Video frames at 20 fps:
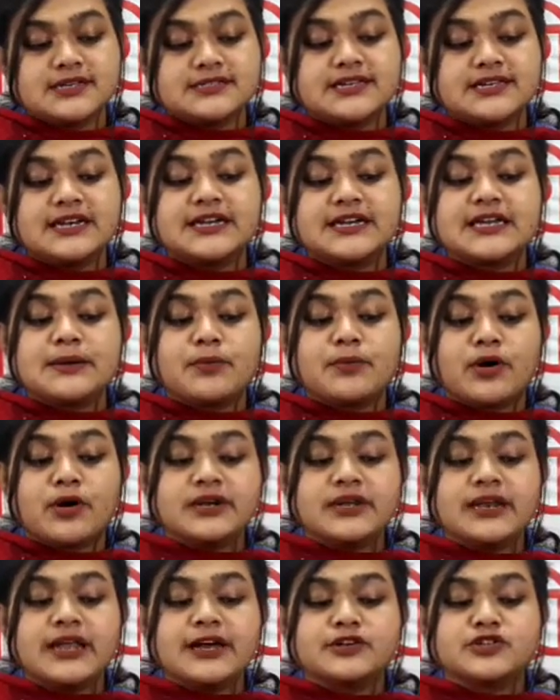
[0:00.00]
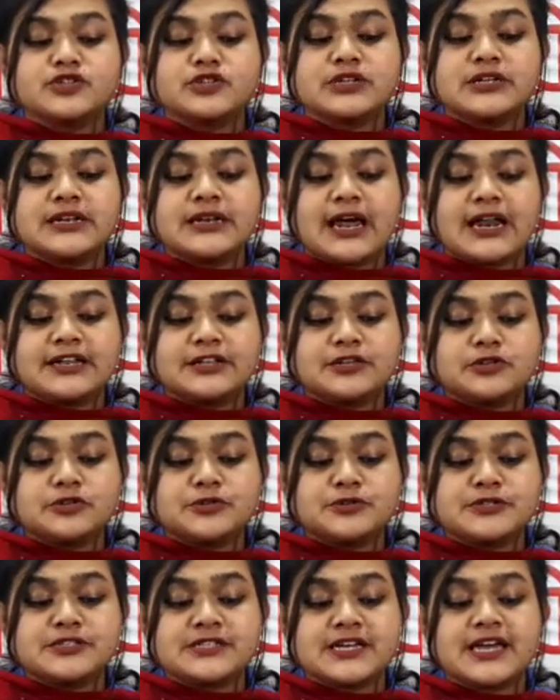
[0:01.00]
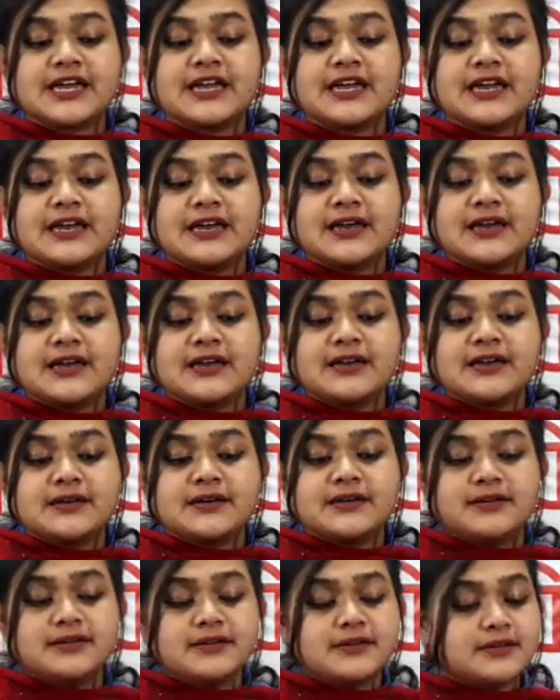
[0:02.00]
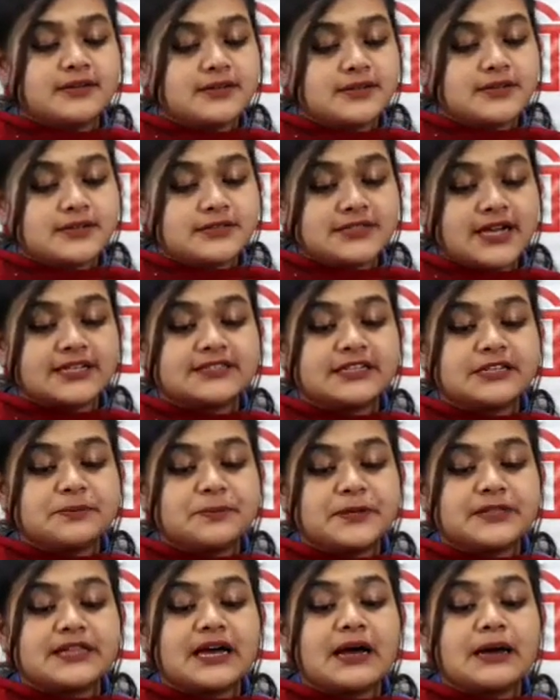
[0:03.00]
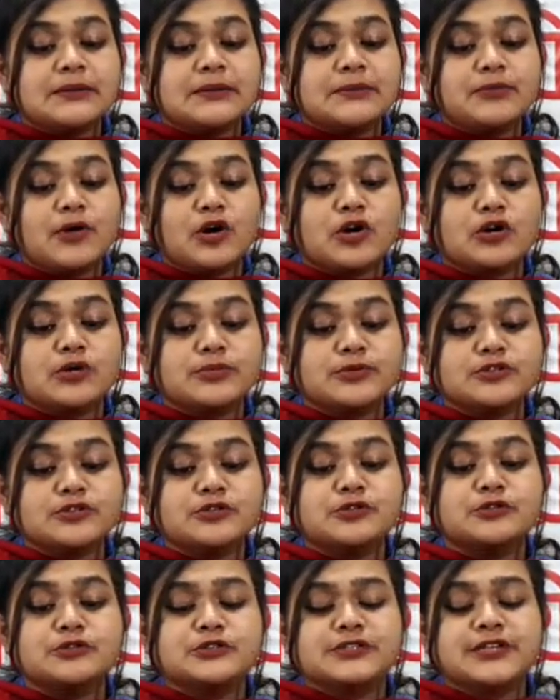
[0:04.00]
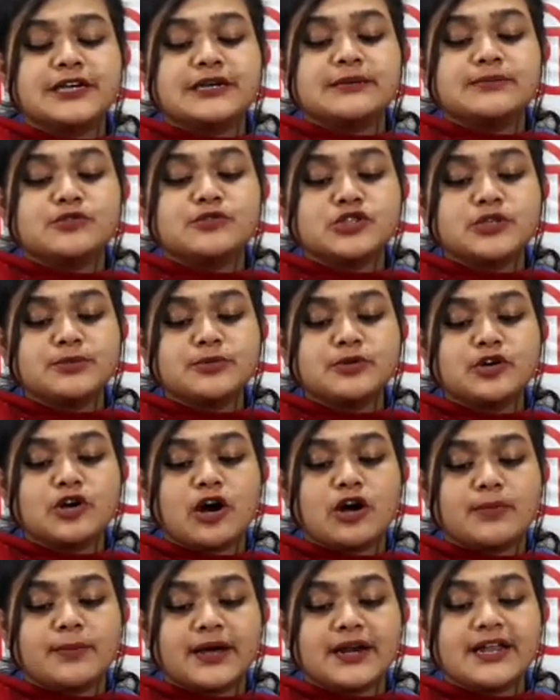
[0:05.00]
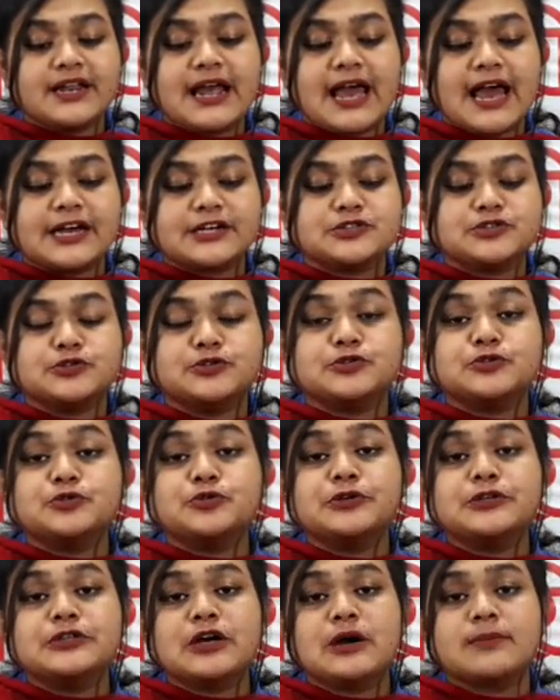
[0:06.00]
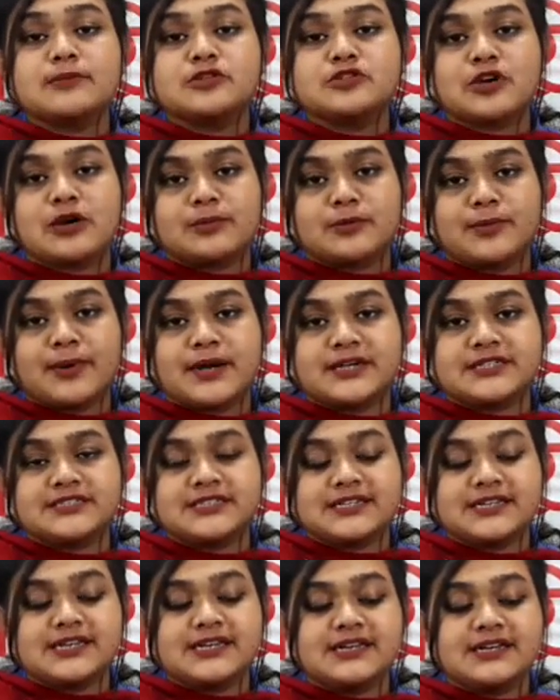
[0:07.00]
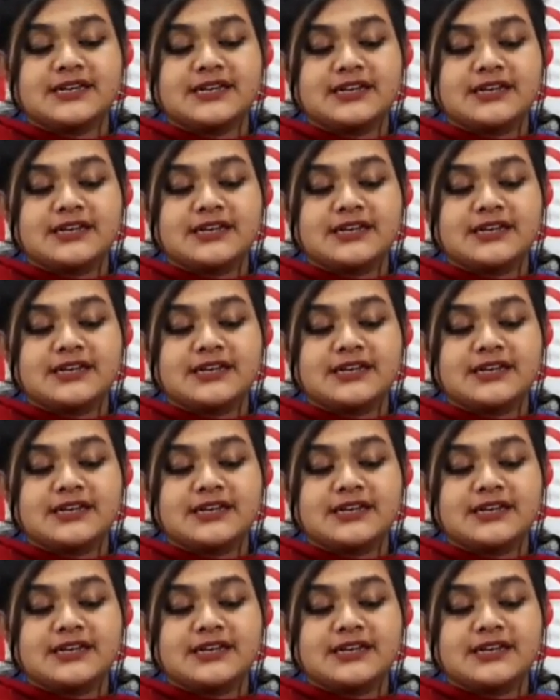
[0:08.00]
সিলেটে বর্ণিল আয়োজনে লালিত হচ্ছে জাতির পিতা বঙ্গবন্ধু শেখ মুজিবুর রহমানের একশো দুইতম জন্মবার্ষিকী